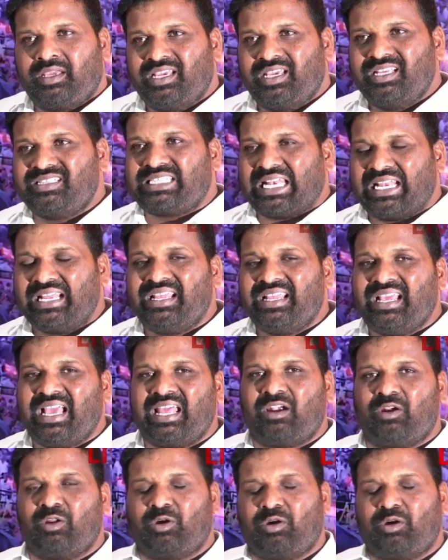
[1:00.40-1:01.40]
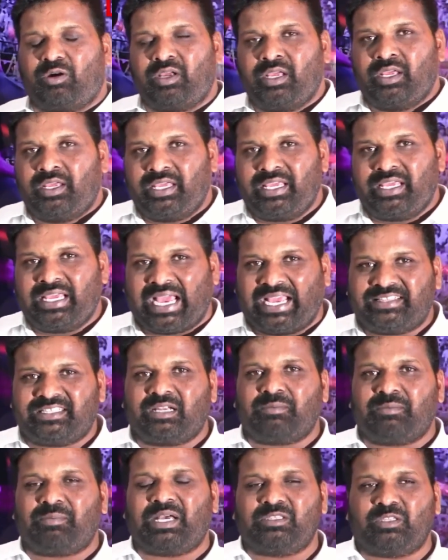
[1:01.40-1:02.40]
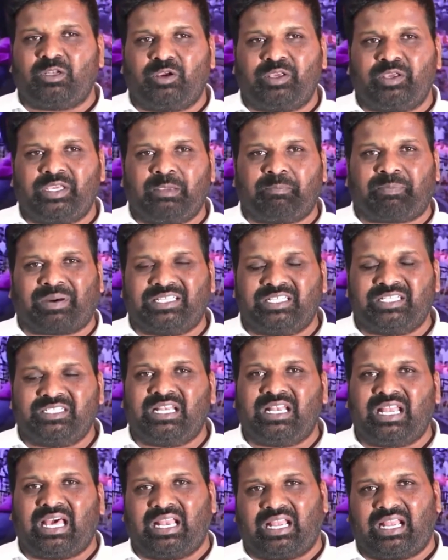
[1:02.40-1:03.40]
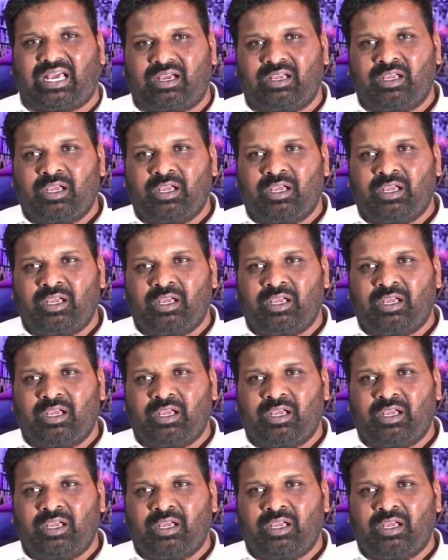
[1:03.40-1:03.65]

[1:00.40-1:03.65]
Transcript: ఈ తెలంగాణలో ఈ హైదరాబాద్లో ఈ పది జిల్లాల